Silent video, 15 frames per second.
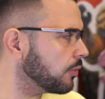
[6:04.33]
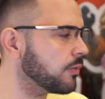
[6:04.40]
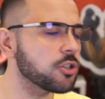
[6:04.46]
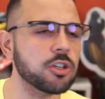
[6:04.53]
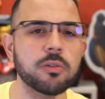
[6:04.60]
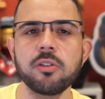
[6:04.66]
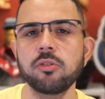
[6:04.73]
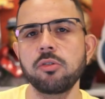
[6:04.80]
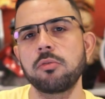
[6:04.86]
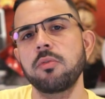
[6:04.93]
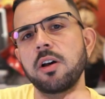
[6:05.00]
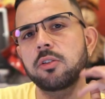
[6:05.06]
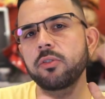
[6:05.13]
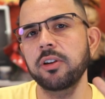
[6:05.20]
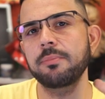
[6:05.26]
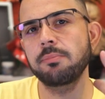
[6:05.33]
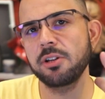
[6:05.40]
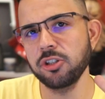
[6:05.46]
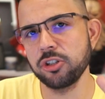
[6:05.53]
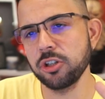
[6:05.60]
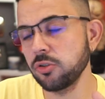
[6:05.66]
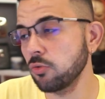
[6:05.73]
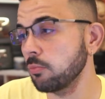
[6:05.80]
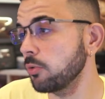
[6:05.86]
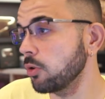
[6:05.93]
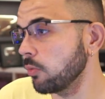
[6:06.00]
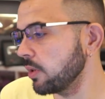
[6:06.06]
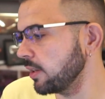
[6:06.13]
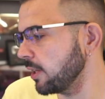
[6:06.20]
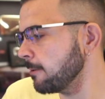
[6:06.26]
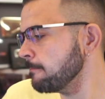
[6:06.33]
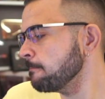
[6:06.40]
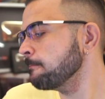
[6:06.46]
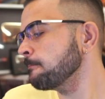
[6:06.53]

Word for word: invece questo qua dovrebbe agire subito, quindi